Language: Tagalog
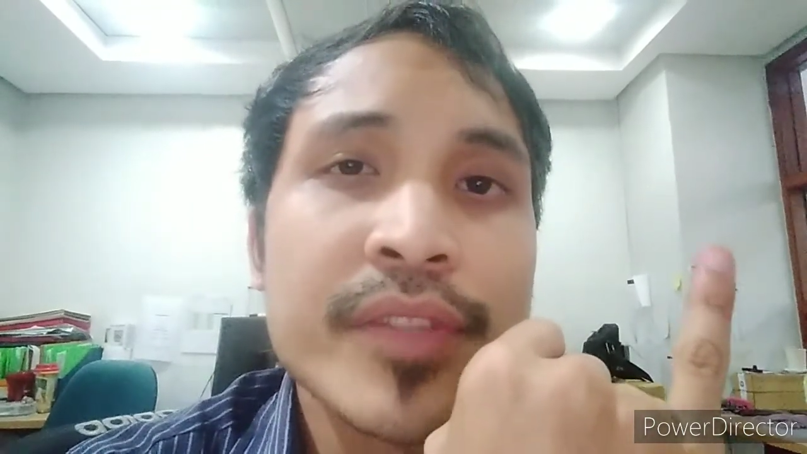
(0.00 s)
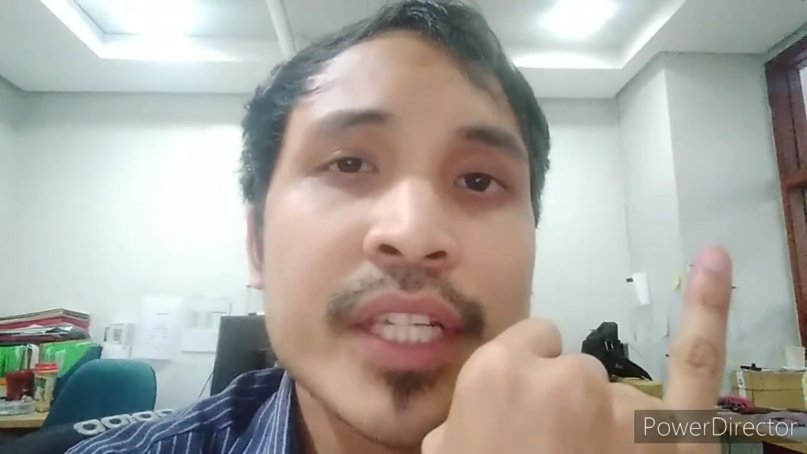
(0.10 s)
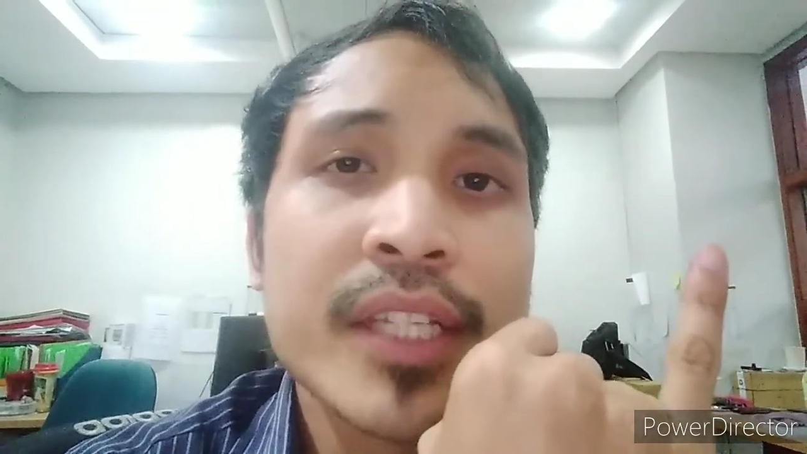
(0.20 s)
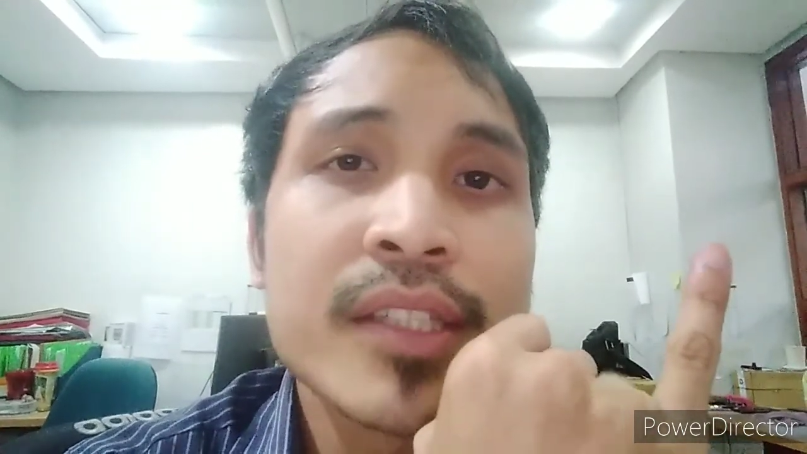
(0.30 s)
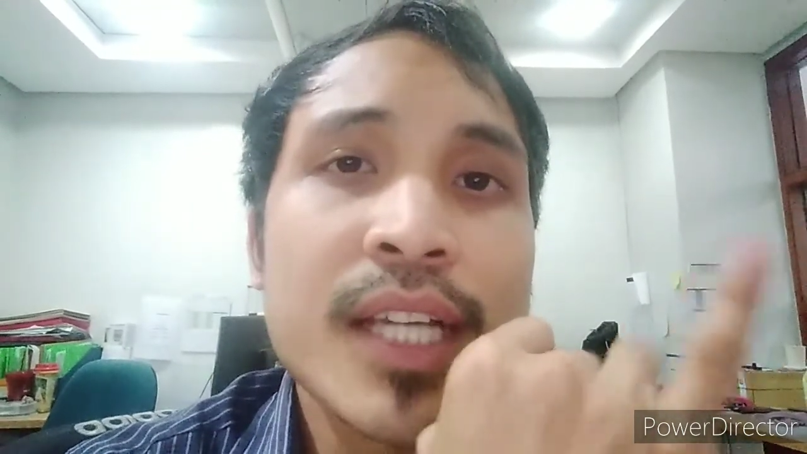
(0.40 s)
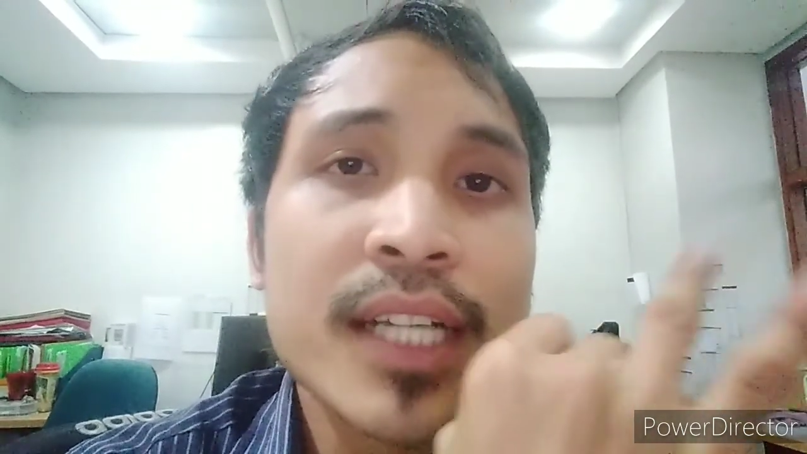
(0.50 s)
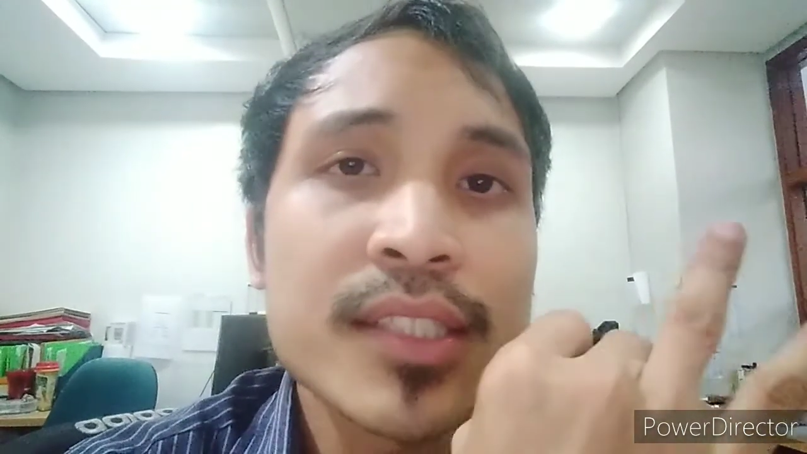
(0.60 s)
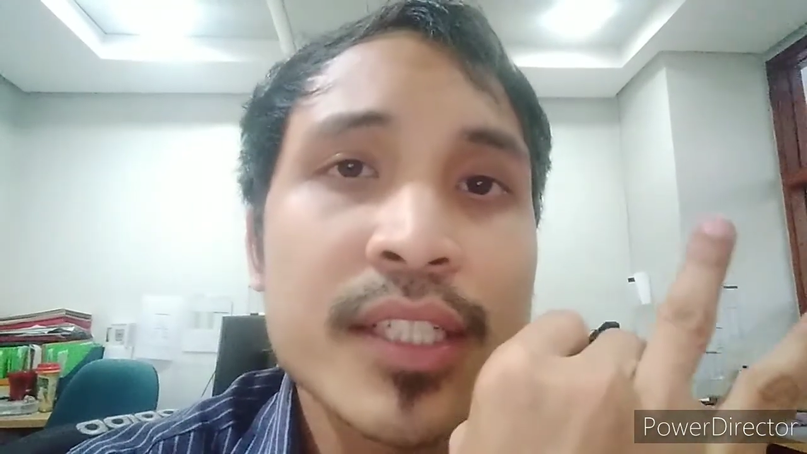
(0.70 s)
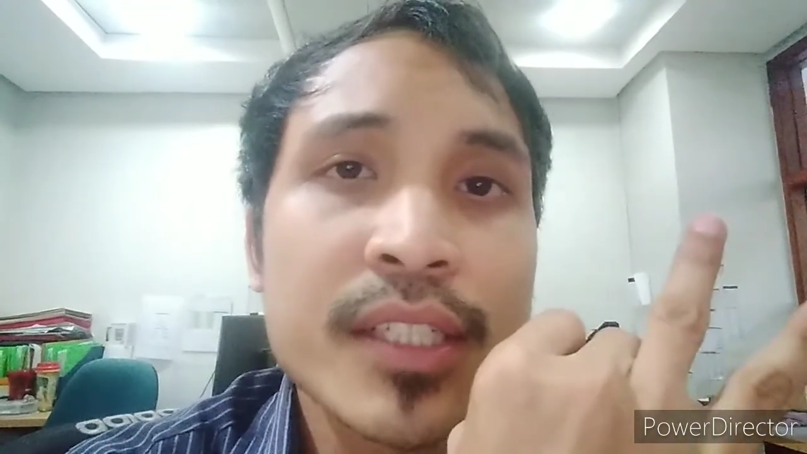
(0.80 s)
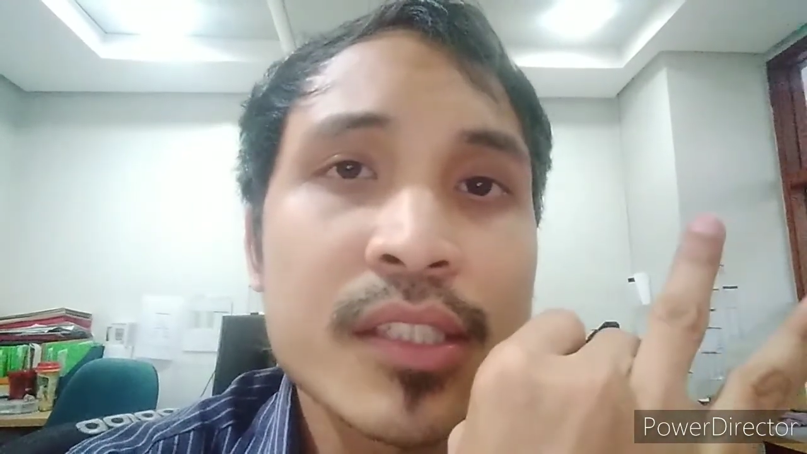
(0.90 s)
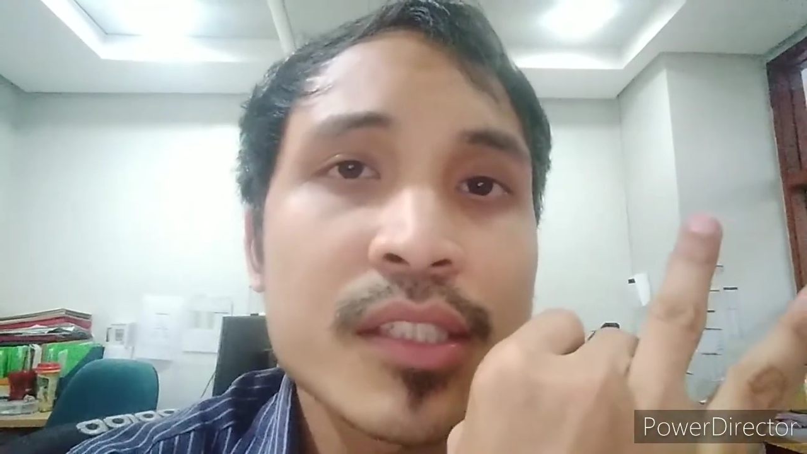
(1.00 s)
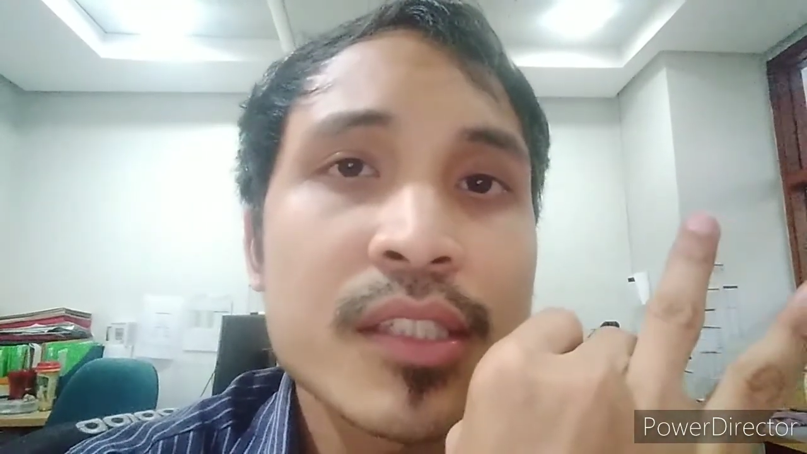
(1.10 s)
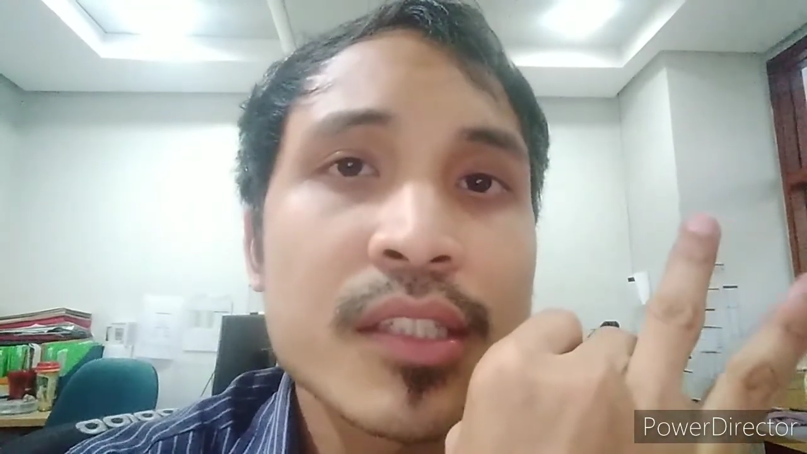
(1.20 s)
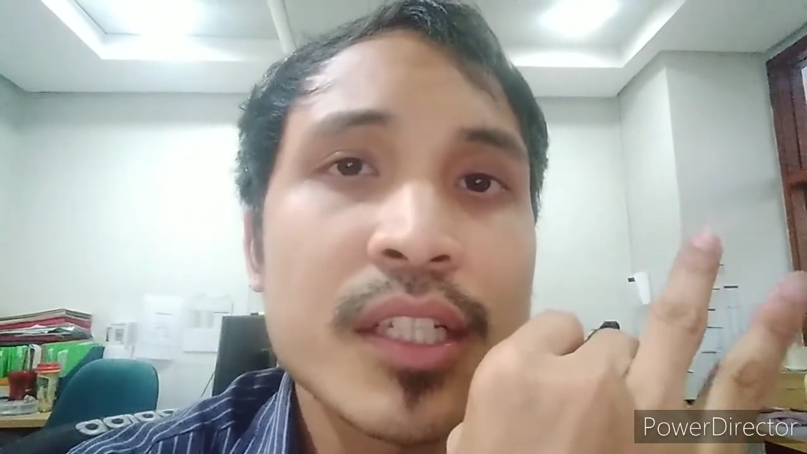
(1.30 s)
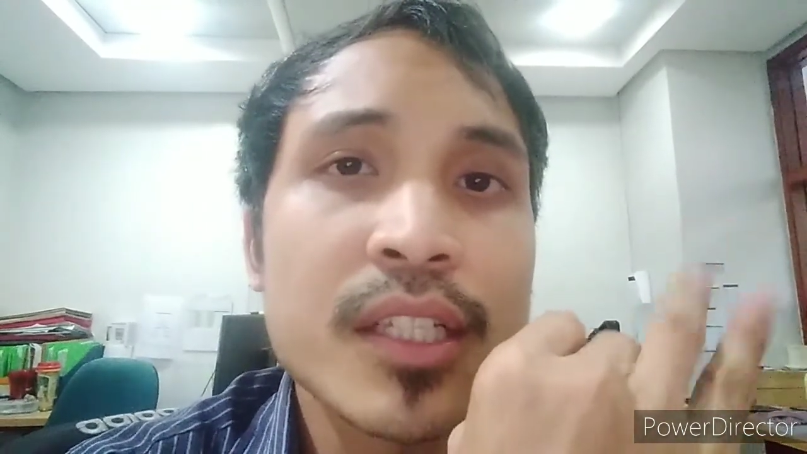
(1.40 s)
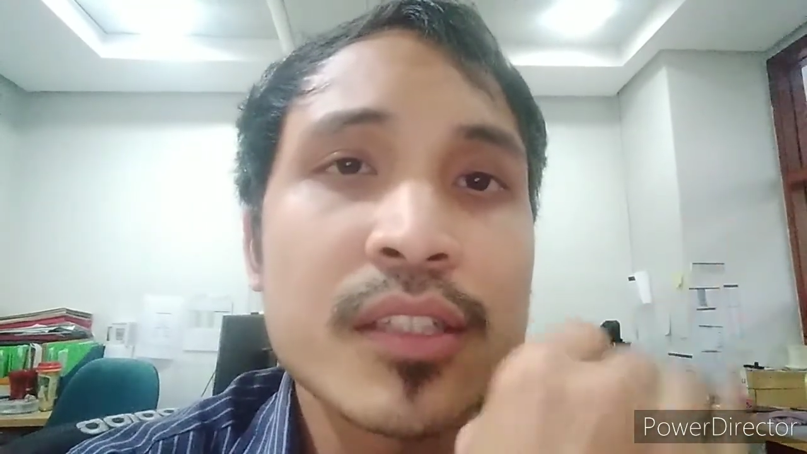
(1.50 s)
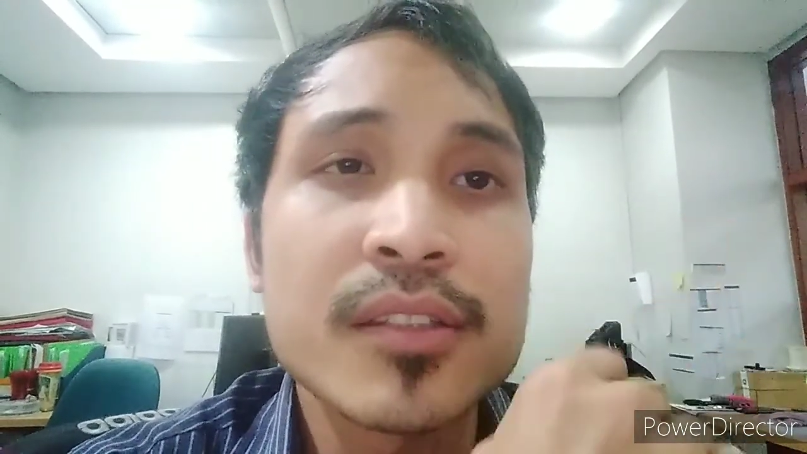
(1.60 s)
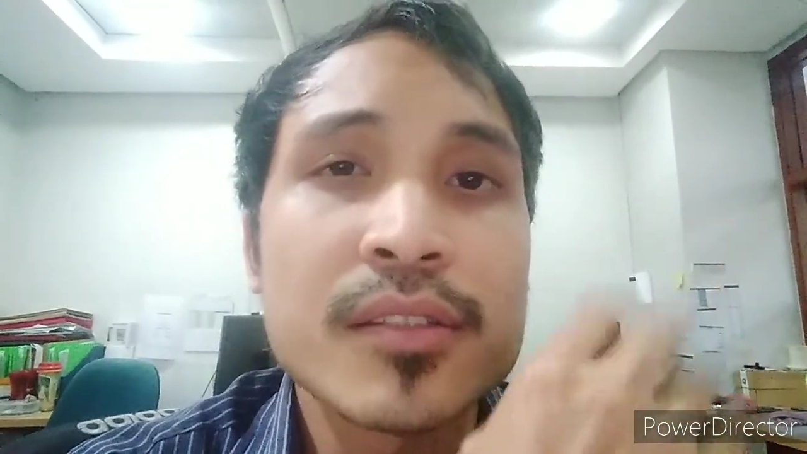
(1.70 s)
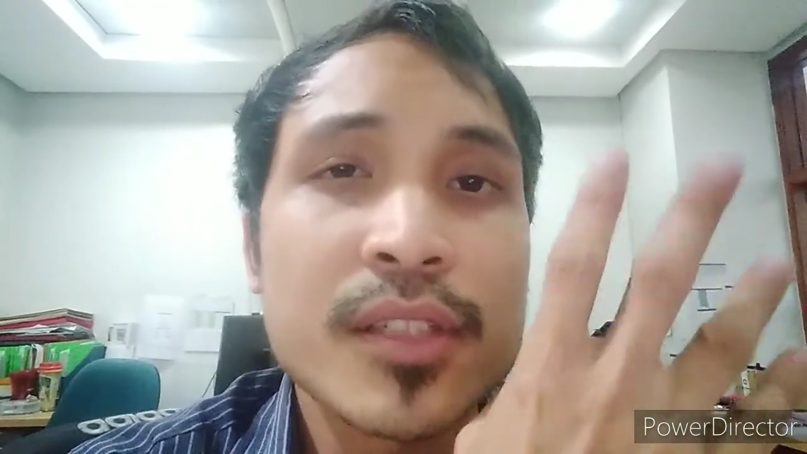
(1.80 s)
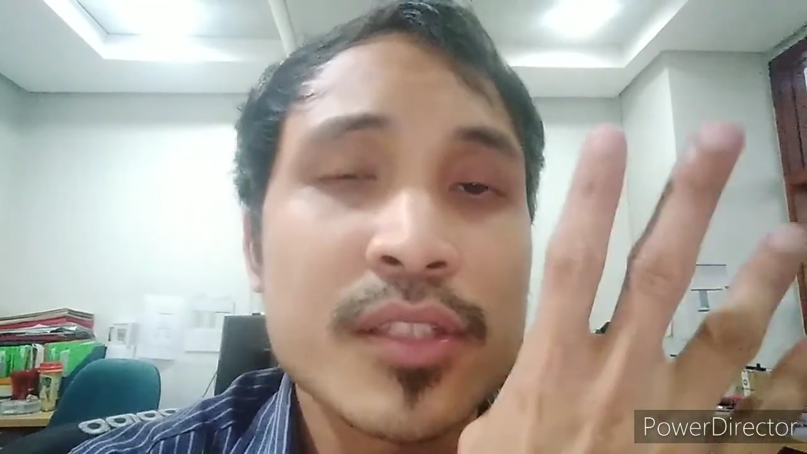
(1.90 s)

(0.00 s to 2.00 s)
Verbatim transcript: then asterisk, then